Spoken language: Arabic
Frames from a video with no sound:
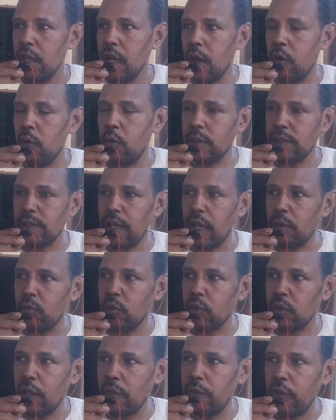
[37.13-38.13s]
او اسعار
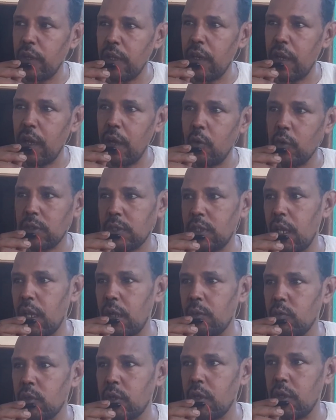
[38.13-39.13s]
مرتفعه او اسعار